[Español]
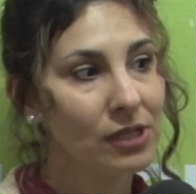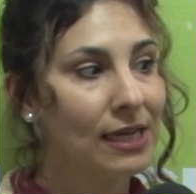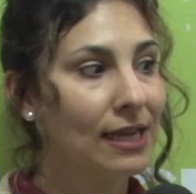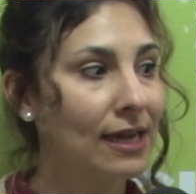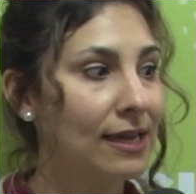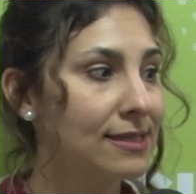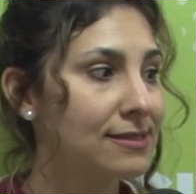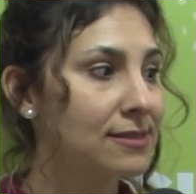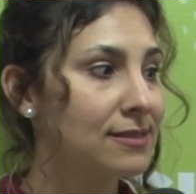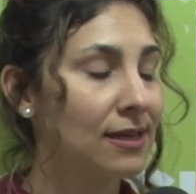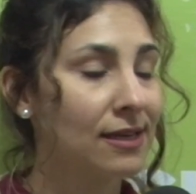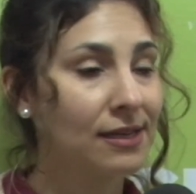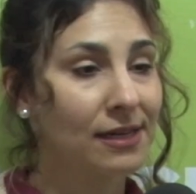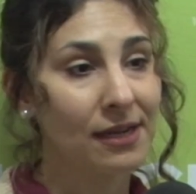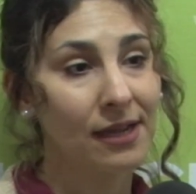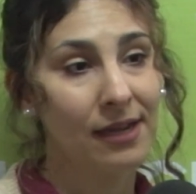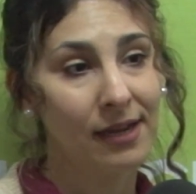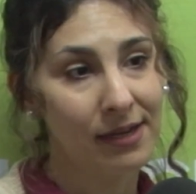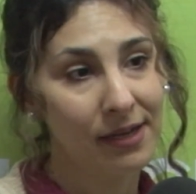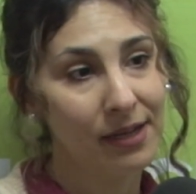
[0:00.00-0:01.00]
de la
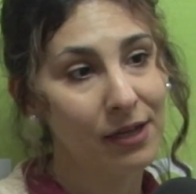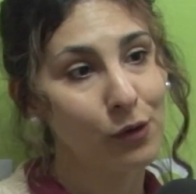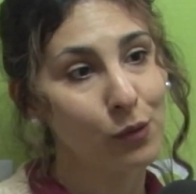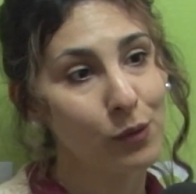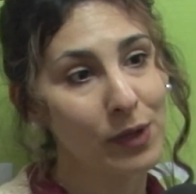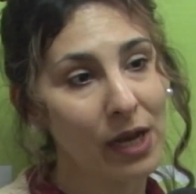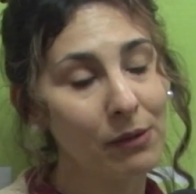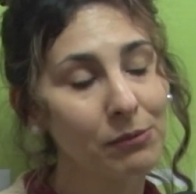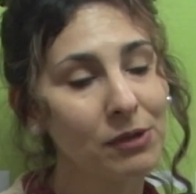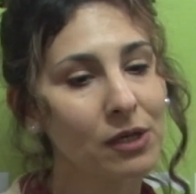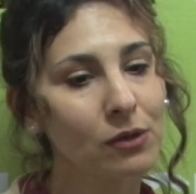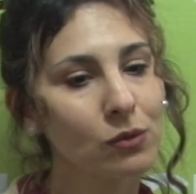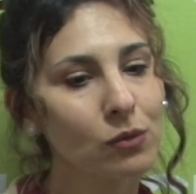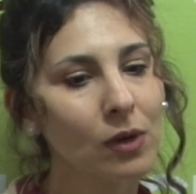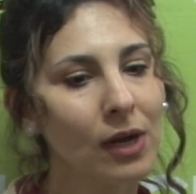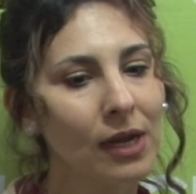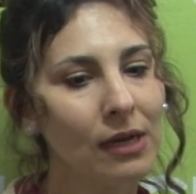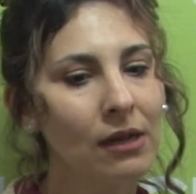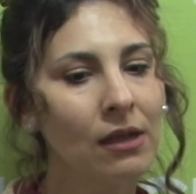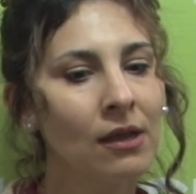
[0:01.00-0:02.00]
SRN Rural
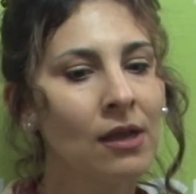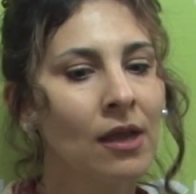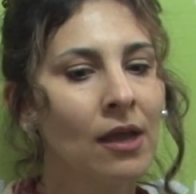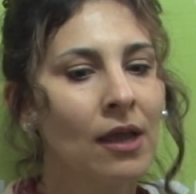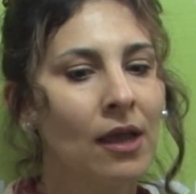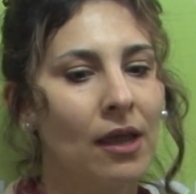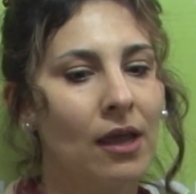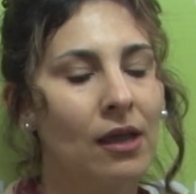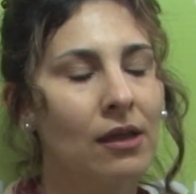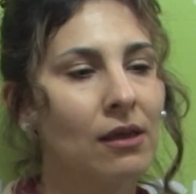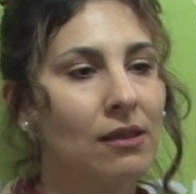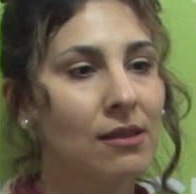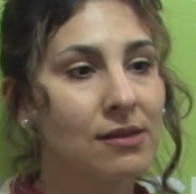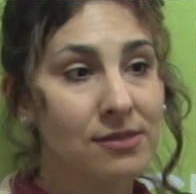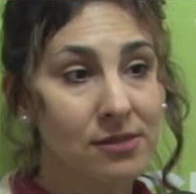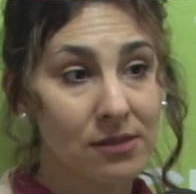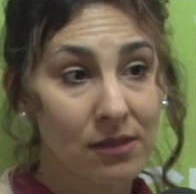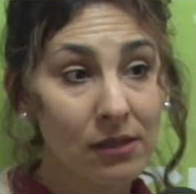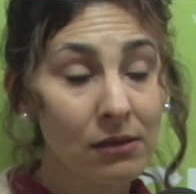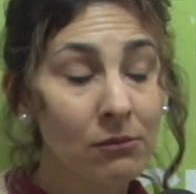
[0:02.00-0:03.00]
Virtual, es que
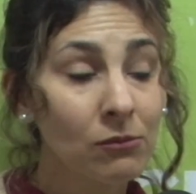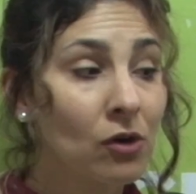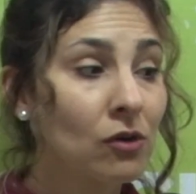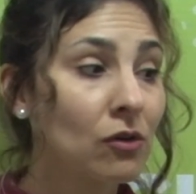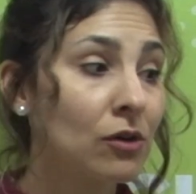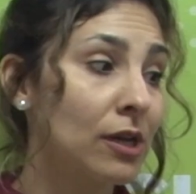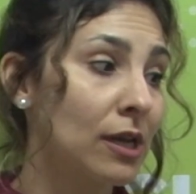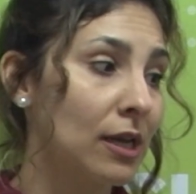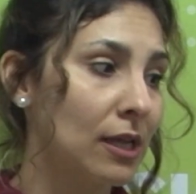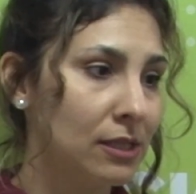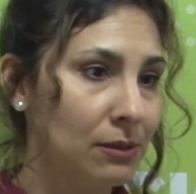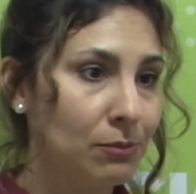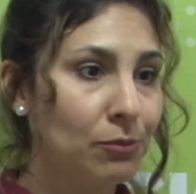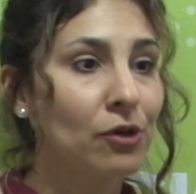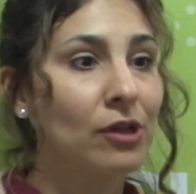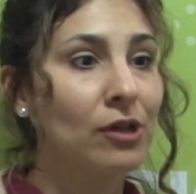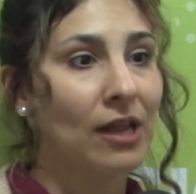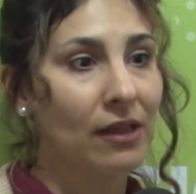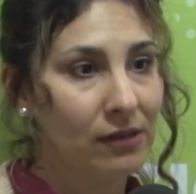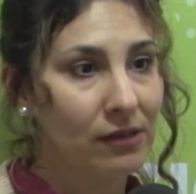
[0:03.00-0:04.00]
decidimos con el equipo
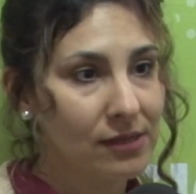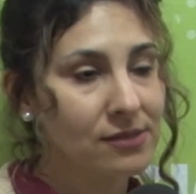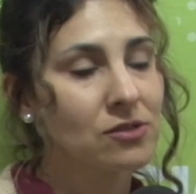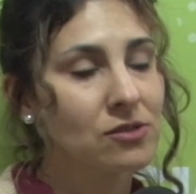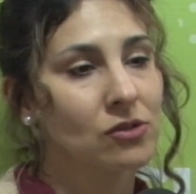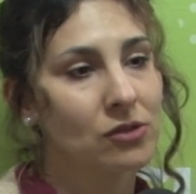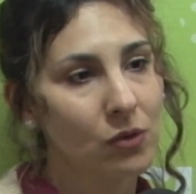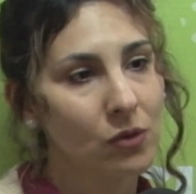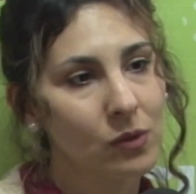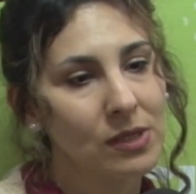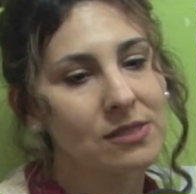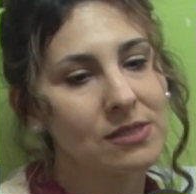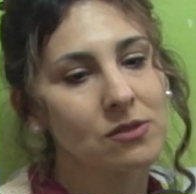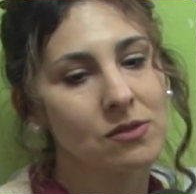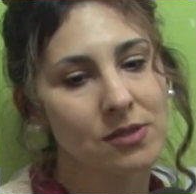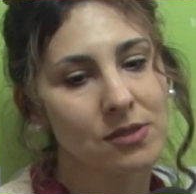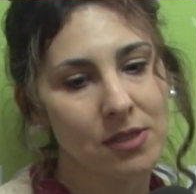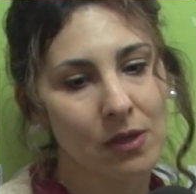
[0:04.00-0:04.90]
de la Dirección de Educación